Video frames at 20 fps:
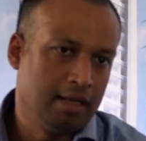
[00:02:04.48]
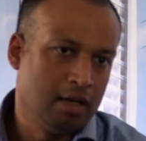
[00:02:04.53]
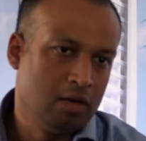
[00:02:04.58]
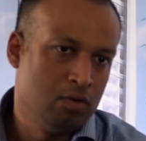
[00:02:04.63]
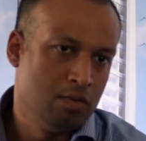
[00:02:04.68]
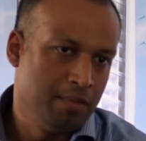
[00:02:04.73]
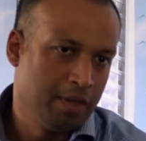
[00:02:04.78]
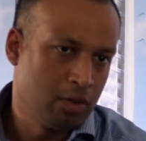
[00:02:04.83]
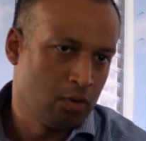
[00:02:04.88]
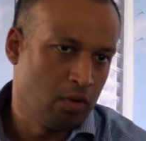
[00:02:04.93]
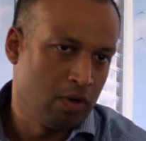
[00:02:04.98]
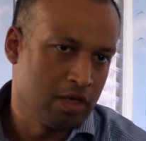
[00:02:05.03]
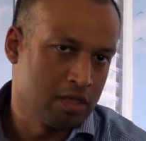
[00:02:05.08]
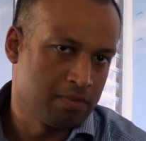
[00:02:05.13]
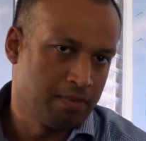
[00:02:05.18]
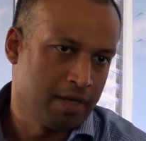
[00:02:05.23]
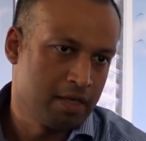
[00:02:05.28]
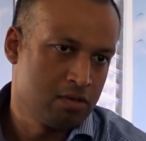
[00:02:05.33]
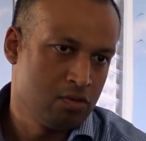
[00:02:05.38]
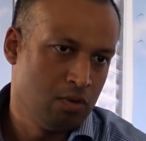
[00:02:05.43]
il y a le métro
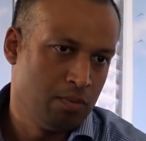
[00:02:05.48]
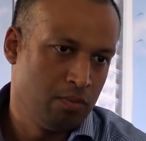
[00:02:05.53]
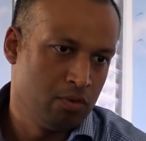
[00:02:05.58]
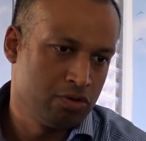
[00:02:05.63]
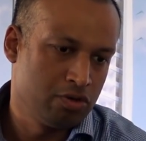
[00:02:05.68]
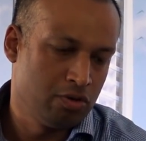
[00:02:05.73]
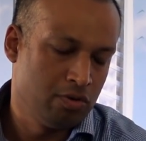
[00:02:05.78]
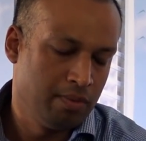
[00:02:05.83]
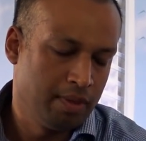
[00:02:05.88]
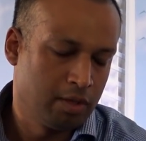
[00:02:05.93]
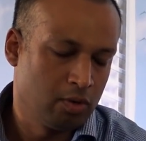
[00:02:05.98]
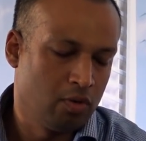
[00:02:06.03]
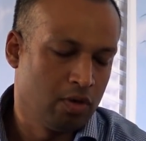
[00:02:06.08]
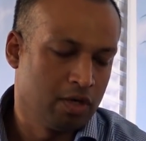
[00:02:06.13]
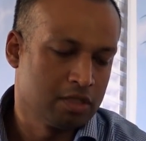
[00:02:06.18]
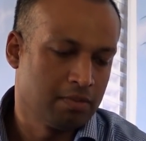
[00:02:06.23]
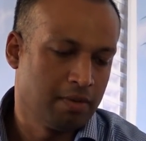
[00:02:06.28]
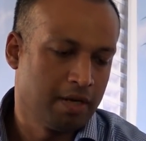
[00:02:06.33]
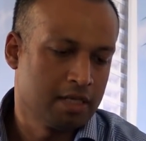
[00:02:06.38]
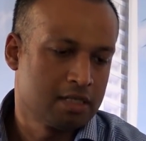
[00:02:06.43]
express, le projet de métro
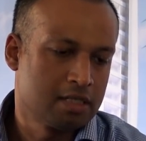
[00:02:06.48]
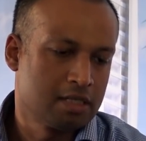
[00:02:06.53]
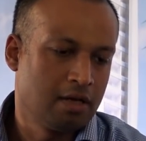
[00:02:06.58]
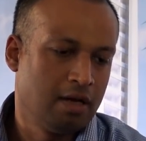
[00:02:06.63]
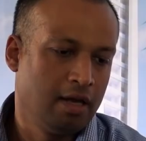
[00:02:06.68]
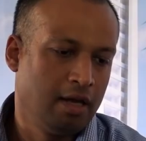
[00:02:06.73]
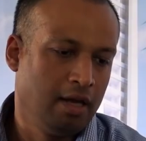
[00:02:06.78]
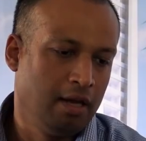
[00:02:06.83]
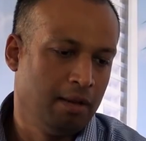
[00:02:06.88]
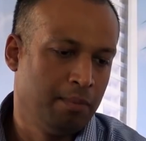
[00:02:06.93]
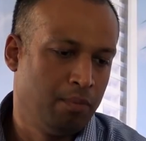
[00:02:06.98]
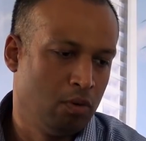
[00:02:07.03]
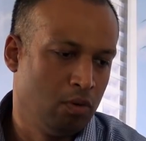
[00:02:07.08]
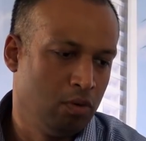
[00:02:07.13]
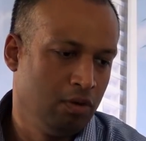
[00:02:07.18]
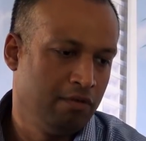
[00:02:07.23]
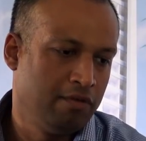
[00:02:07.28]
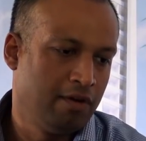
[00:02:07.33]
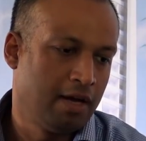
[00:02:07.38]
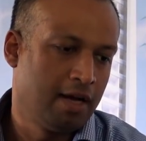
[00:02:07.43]
express, et pour
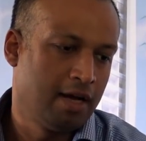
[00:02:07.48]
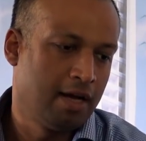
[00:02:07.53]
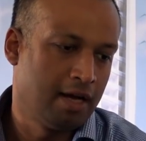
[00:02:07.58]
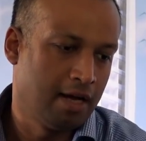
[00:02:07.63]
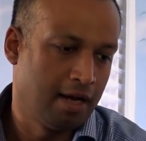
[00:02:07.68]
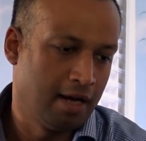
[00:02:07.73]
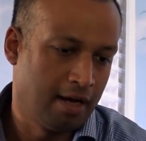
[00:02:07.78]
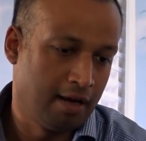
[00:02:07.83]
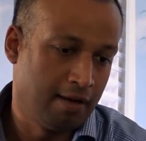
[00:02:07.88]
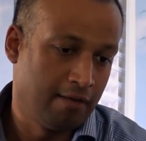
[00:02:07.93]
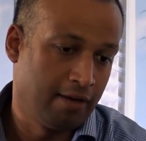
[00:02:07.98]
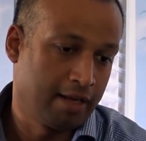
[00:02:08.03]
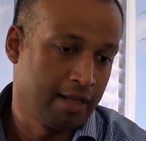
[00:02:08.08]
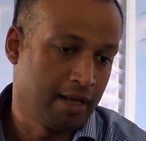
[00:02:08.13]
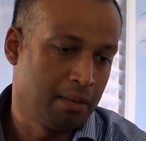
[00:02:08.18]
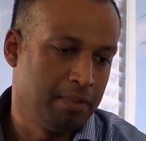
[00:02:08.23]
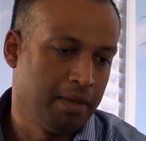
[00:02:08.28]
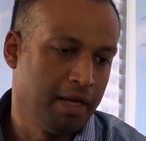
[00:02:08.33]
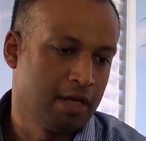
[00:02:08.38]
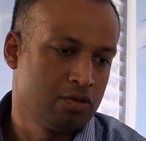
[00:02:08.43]
lui, va, va être
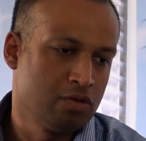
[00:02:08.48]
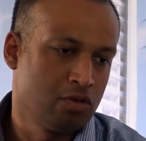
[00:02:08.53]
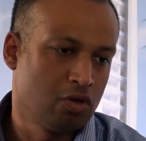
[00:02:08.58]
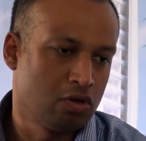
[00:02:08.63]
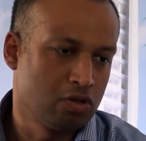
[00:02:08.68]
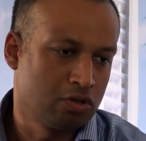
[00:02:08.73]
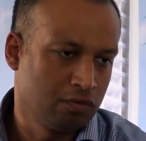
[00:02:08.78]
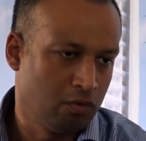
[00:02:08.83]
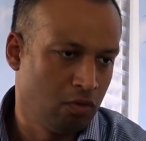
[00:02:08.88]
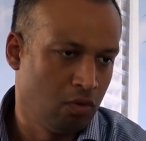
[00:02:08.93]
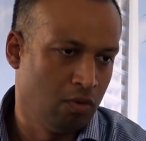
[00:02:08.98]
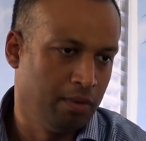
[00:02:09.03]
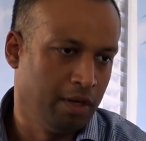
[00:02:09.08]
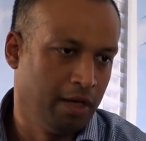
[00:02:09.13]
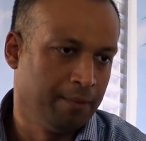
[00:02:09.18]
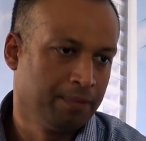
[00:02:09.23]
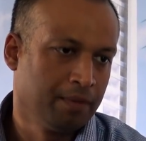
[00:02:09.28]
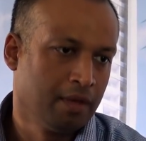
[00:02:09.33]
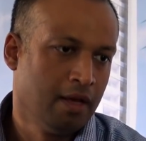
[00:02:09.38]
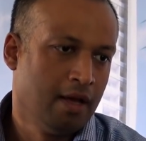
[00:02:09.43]
appelé à se
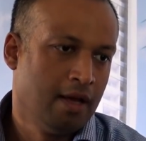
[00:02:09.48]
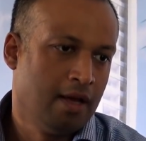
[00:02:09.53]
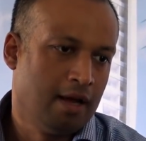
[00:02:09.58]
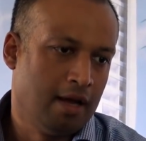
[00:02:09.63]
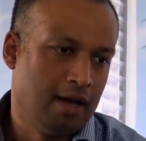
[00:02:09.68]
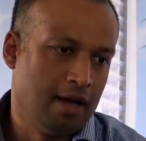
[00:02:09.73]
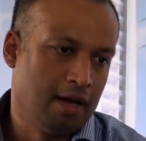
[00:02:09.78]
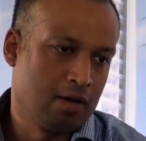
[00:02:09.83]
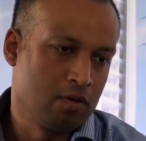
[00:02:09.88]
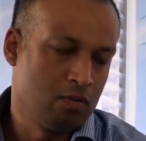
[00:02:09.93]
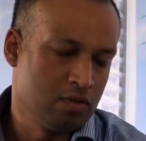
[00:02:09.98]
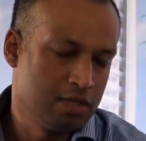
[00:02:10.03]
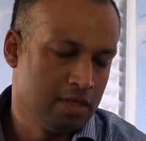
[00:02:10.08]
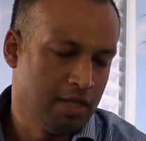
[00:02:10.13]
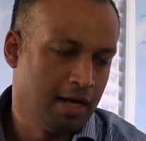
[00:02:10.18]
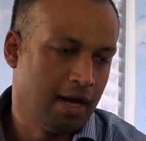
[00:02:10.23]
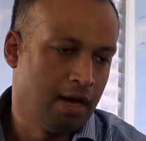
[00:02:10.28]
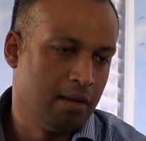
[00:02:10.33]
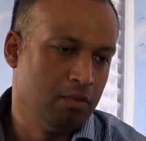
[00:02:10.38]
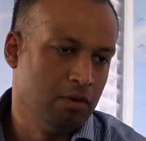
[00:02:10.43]
transformer
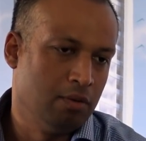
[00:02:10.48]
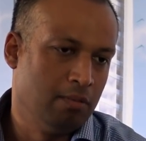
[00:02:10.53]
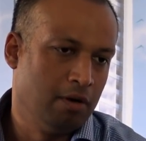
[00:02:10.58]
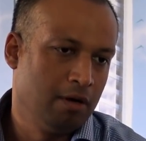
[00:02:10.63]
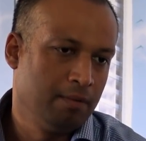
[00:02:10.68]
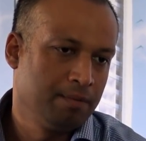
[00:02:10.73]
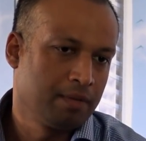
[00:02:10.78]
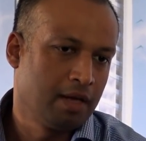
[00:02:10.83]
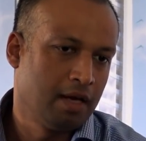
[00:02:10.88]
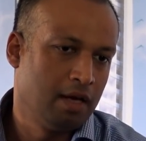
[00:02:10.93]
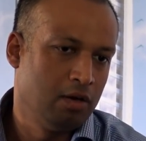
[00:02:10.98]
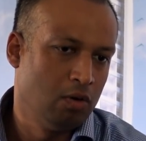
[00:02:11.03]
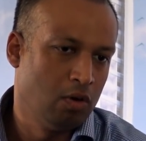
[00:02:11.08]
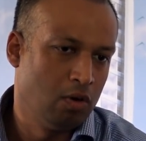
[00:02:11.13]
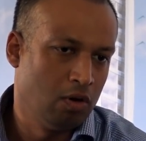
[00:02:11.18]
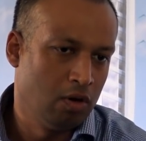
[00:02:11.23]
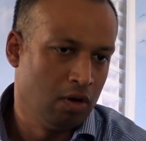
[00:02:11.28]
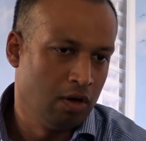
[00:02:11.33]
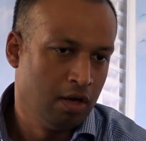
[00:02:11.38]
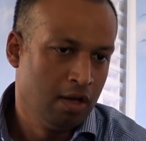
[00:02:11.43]
considérablement.
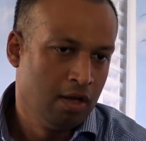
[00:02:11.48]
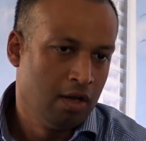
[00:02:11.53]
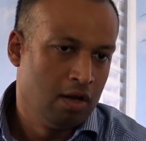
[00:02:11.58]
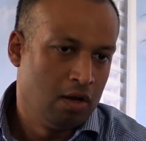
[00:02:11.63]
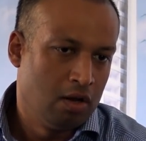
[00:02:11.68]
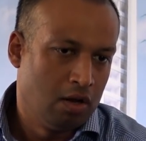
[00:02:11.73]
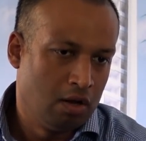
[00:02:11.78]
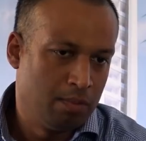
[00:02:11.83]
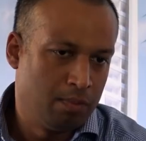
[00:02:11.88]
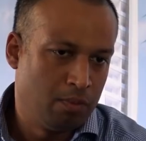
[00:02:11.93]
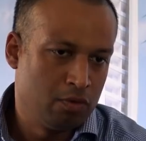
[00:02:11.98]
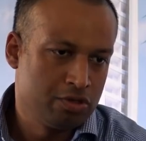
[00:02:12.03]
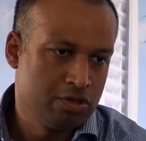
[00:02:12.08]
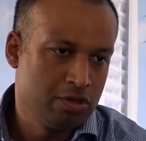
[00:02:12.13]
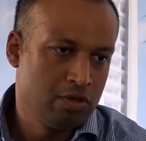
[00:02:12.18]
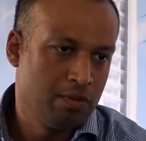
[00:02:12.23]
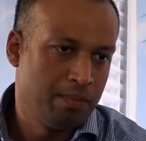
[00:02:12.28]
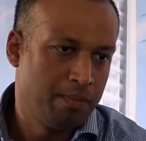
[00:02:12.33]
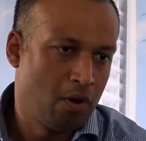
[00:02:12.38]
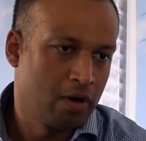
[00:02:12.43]
Alors, un projet
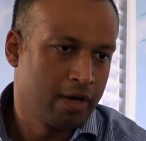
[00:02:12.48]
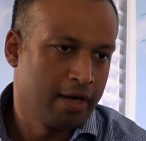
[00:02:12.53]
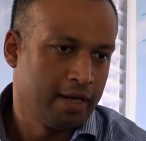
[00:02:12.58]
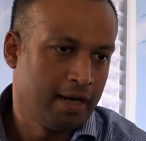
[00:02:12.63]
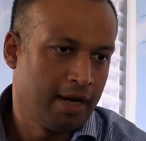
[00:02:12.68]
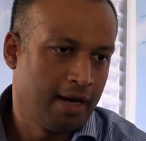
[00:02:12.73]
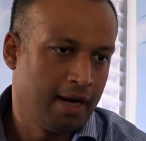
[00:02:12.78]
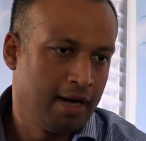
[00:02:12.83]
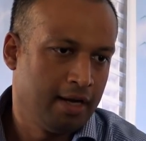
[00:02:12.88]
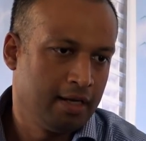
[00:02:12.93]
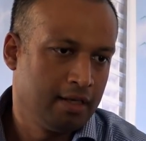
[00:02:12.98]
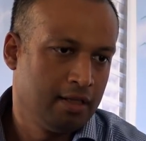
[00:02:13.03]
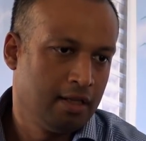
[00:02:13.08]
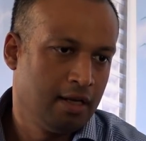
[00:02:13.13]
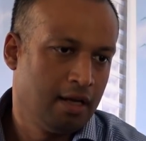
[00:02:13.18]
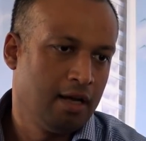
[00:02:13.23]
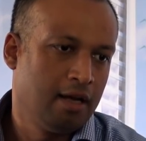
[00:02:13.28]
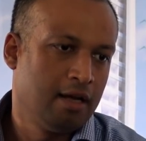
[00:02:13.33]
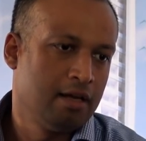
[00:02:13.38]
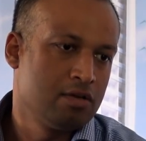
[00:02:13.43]
de park and ride
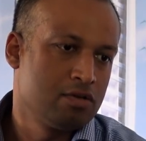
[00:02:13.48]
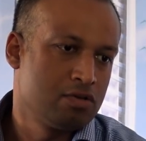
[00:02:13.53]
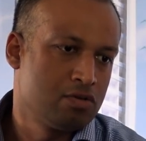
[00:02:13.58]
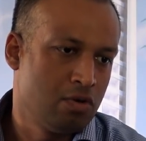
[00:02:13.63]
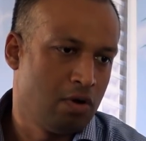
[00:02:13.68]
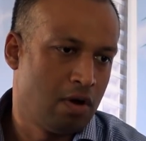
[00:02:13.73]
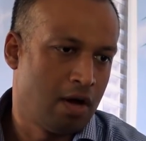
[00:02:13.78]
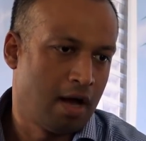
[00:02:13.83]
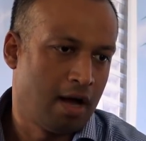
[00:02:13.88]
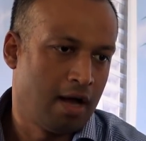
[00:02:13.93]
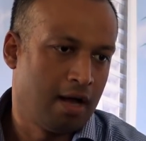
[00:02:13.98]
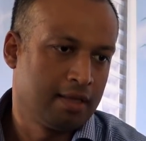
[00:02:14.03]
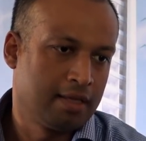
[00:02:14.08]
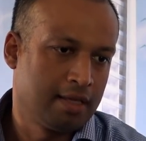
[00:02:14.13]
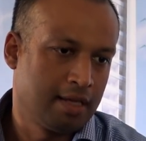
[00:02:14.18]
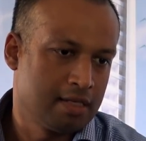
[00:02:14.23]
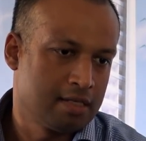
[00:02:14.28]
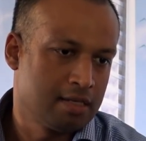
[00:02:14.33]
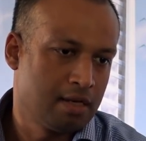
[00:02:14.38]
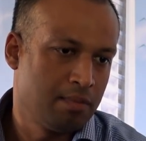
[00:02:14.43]
sera très